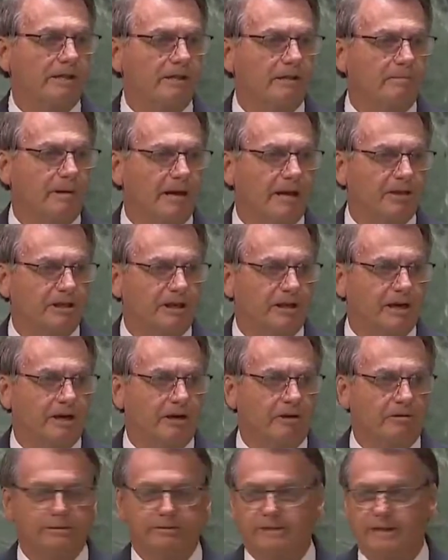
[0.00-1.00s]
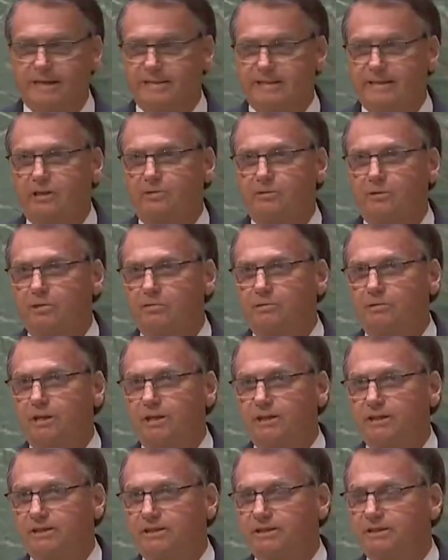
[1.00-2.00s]
Assembleia Geral das Nações
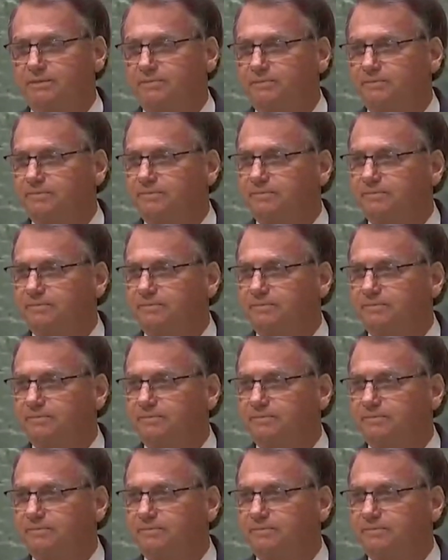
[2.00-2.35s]
Unidas